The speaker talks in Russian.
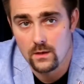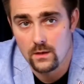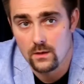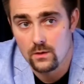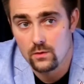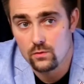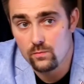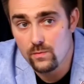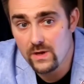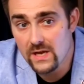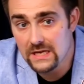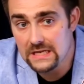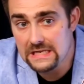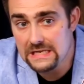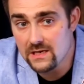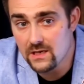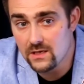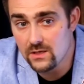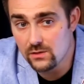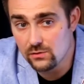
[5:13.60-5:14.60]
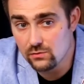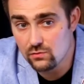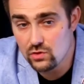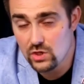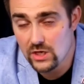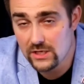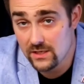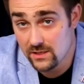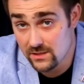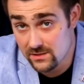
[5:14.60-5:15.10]
Моя книга не
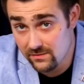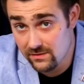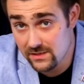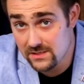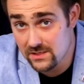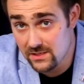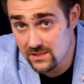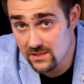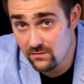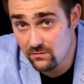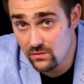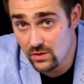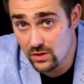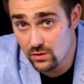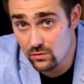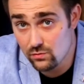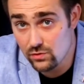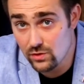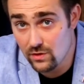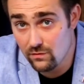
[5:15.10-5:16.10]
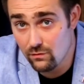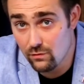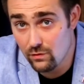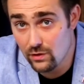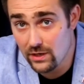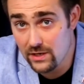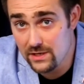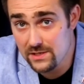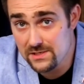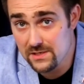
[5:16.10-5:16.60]
случайно называется «Дневник русского
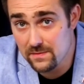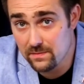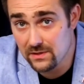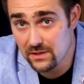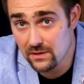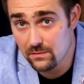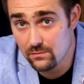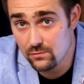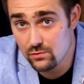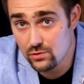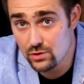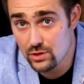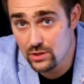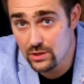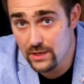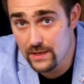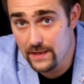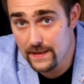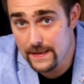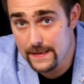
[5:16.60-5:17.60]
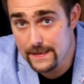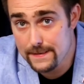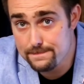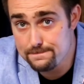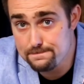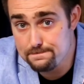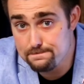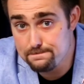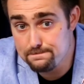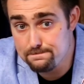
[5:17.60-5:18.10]
украинца», потому что
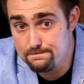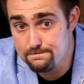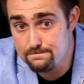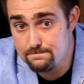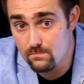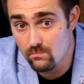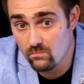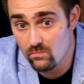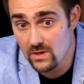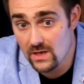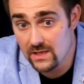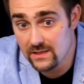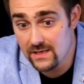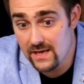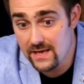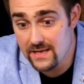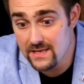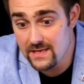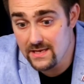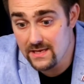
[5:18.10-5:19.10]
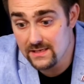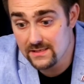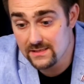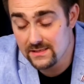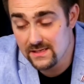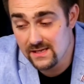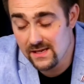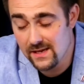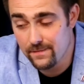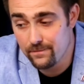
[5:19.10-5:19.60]
она не
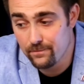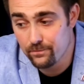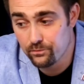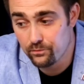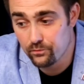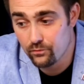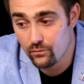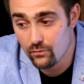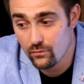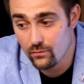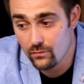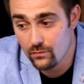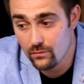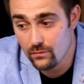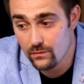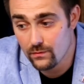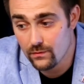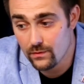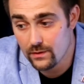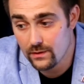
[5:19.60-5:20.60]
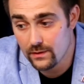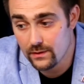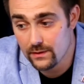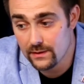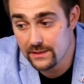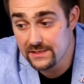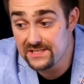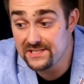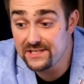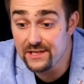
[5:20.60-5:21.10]
за
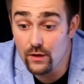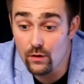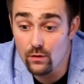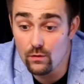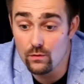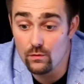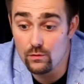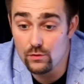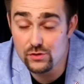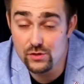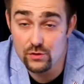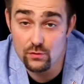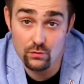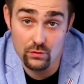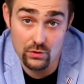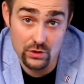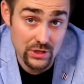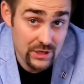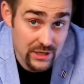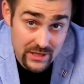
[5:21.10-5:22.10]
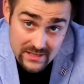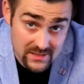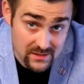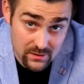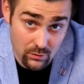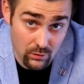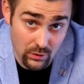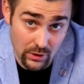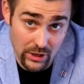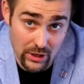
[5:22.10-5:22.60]
Россию и, за, и не за
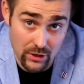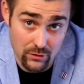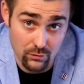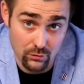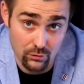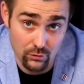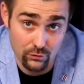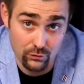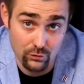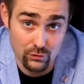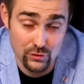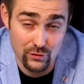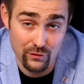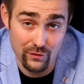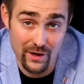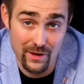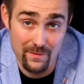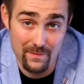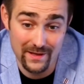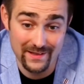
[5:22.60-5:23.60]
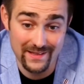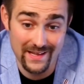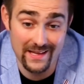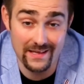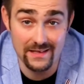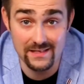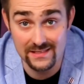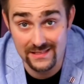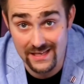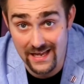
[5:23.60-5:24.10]
Украину. Но в то же время она
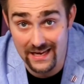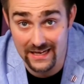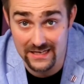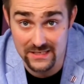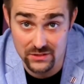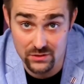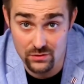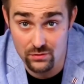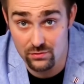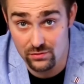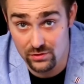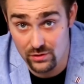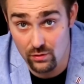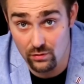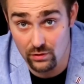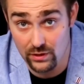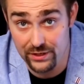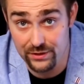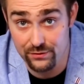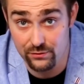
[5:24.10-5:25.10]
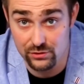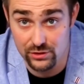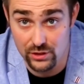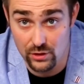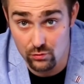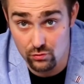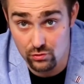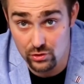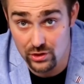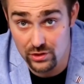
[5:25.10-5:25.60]
и за Россию, и за Украину, за
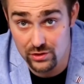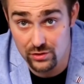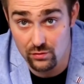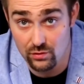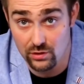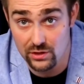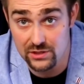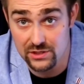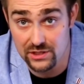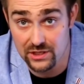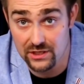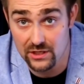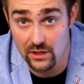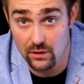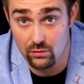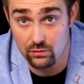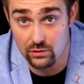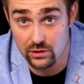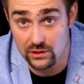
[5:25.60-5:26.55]
русский, и за украинский народ.